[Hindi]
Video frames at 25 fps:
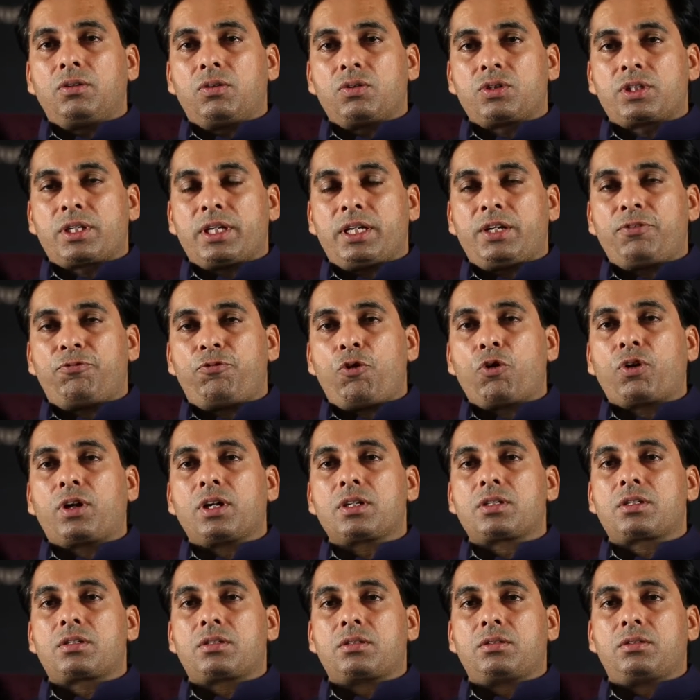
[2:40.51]
उसके लिए
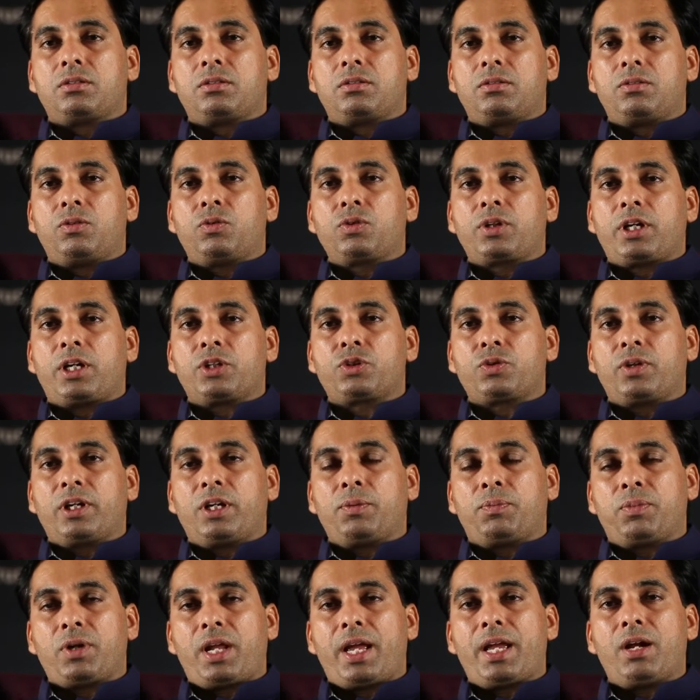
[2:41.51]
फोकस्ड उनका जो
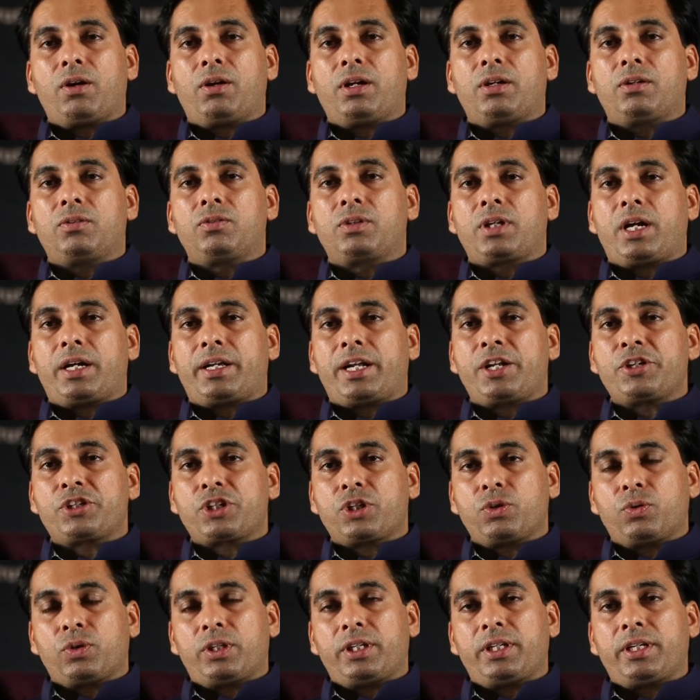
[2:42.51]
रिप्लाई और उनका
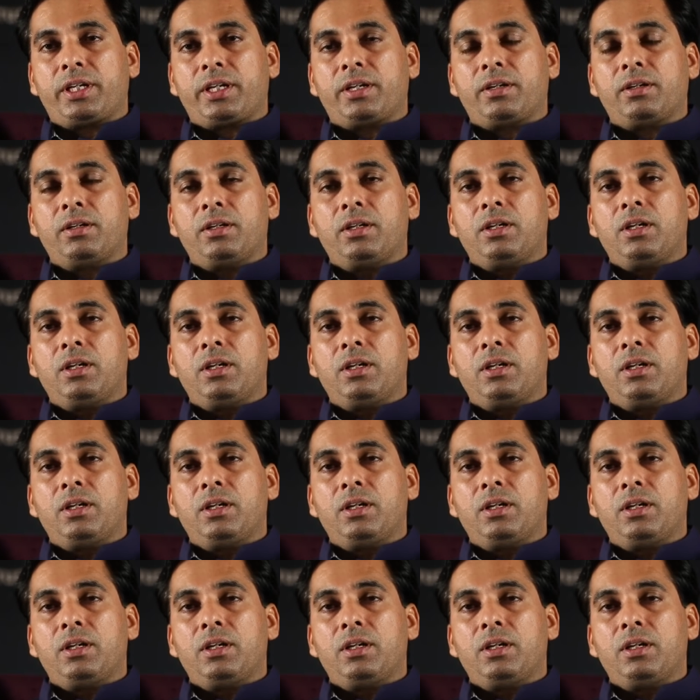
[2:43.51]
अटेंशन होती है